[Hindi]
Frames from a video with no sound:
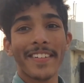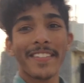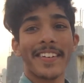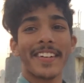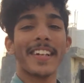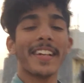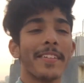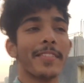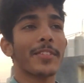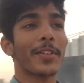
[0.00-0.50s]

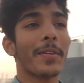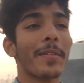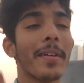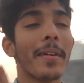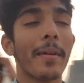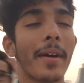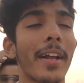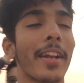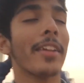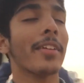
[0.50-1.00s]
मतलब जो भी
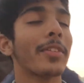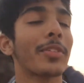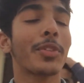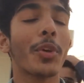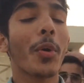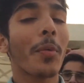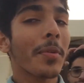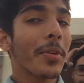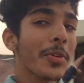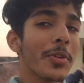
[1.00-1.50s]
हमारे
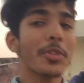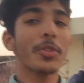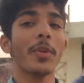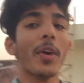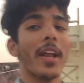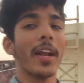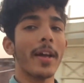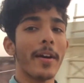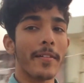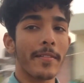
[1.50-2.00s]
जो भी कुछ हुआ
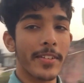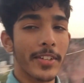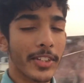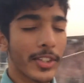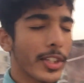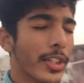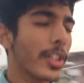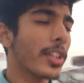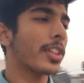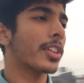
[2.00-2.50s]
है ना
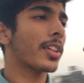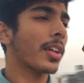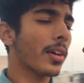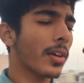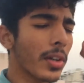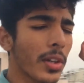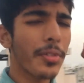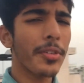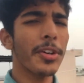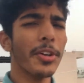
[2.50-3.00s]
इतनी
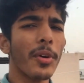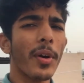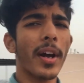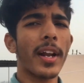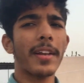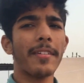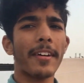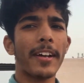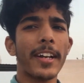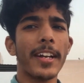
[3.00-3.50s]
तगड़ी वीडियो
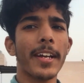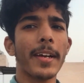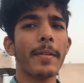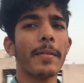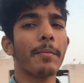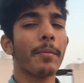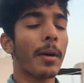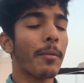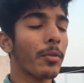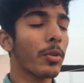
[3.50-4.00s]
आने वाली है
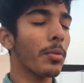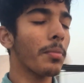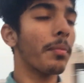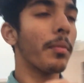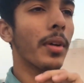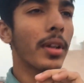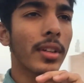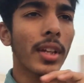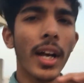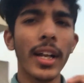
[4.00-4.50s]
आपको
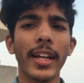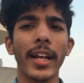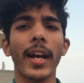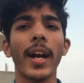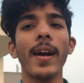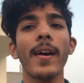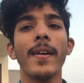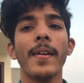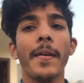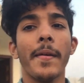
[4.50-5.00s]
मज़ा आ
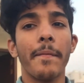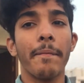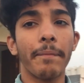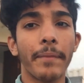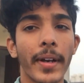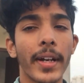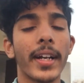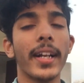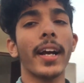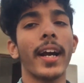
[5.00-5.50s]
जाएगा
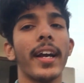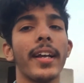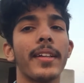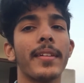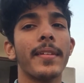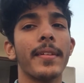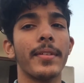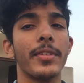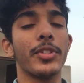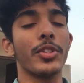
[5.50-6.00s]
बट गाइज़
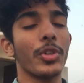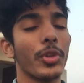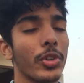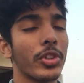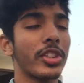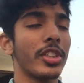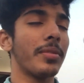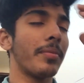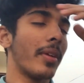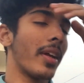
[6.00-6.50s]
जो
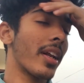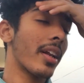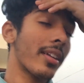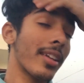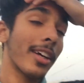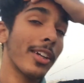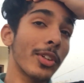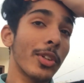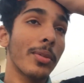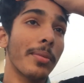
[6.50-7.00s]
चीज़ मेरे
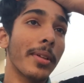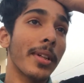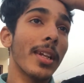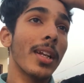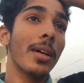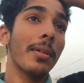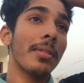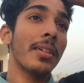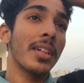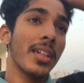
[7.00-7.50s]
साथ हुई
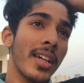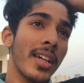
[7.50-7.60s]
मतलब